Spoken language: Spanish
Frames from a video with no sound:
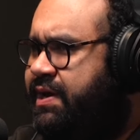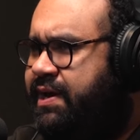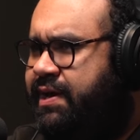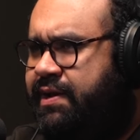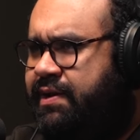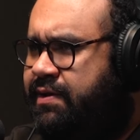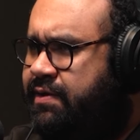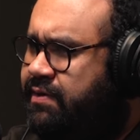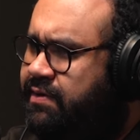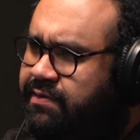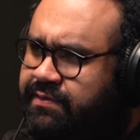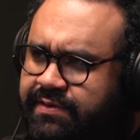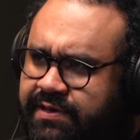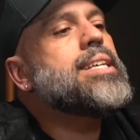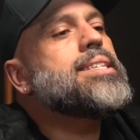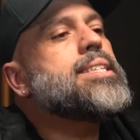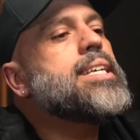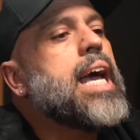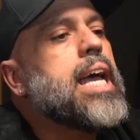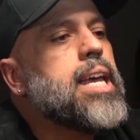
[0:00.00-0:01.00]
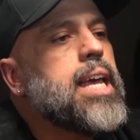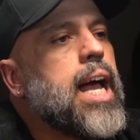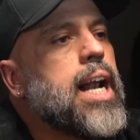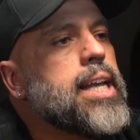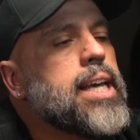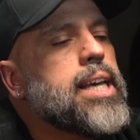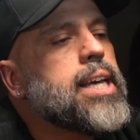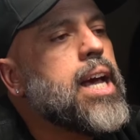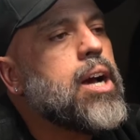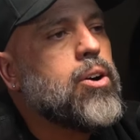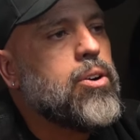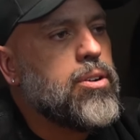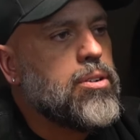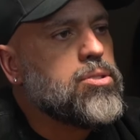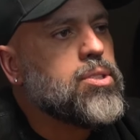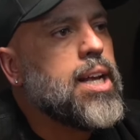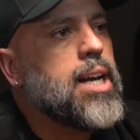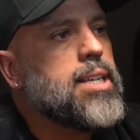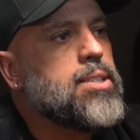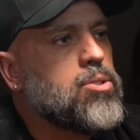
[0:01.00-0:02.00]
Y es un genio. Y si hay alguien que
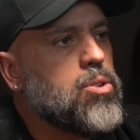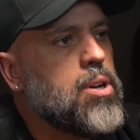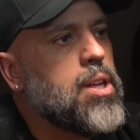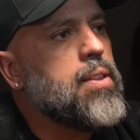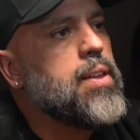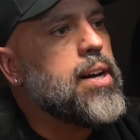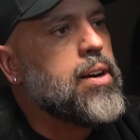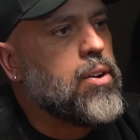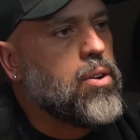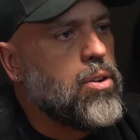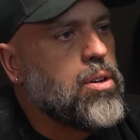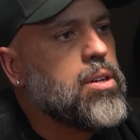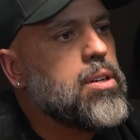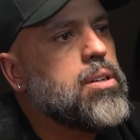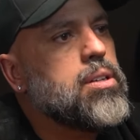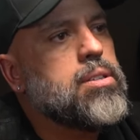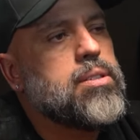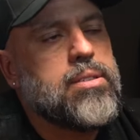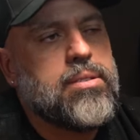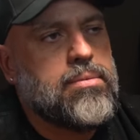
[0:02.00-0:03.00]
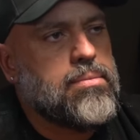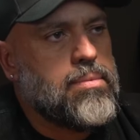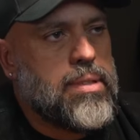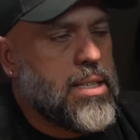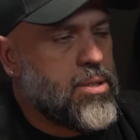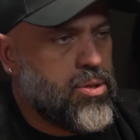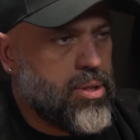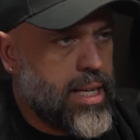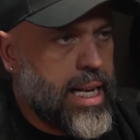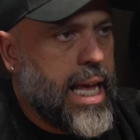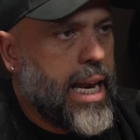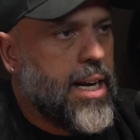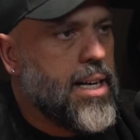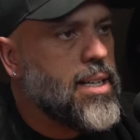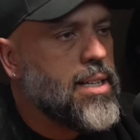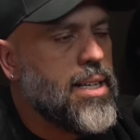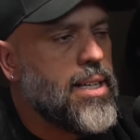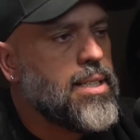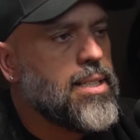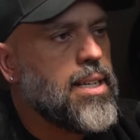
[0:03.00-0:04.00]
conozca la historia del rock nacional,
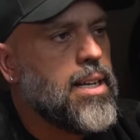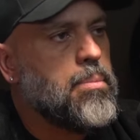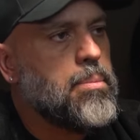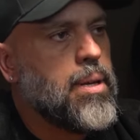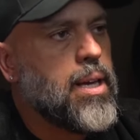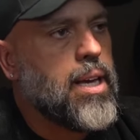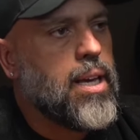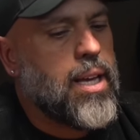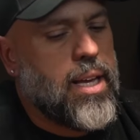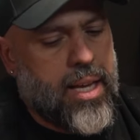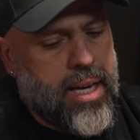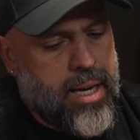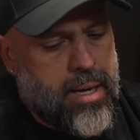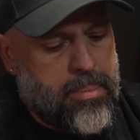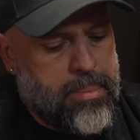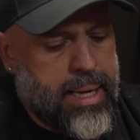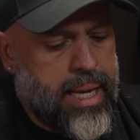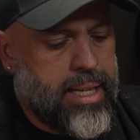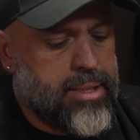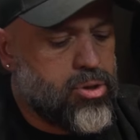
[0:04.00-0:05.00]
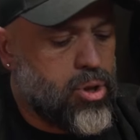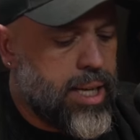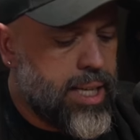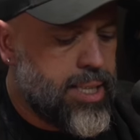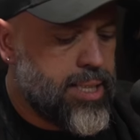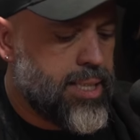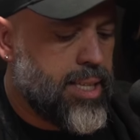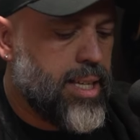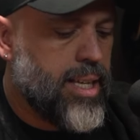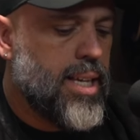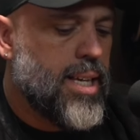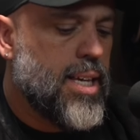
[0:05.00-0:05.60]
es el Miguel Solís.